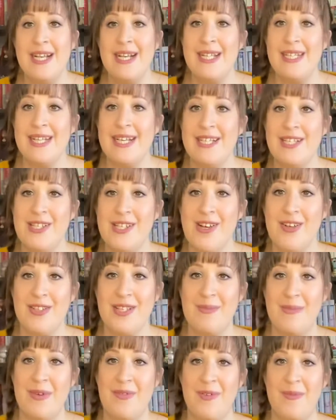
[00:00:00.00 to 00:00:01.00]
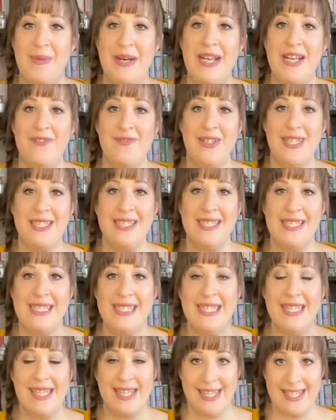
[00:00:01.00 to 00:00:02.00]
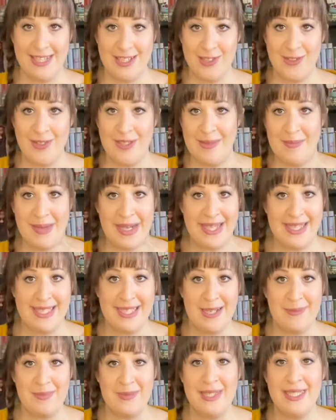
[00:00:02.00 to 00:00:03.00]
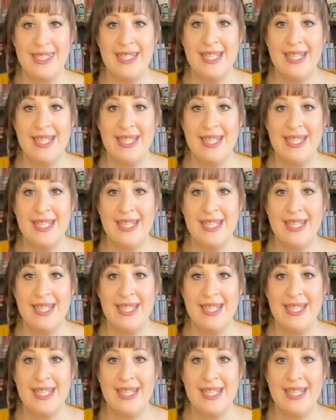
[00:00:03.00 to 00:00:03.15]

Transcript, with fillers: Dann schaut da mal vorbei, wenn ihr es nicht schon gemacht habt.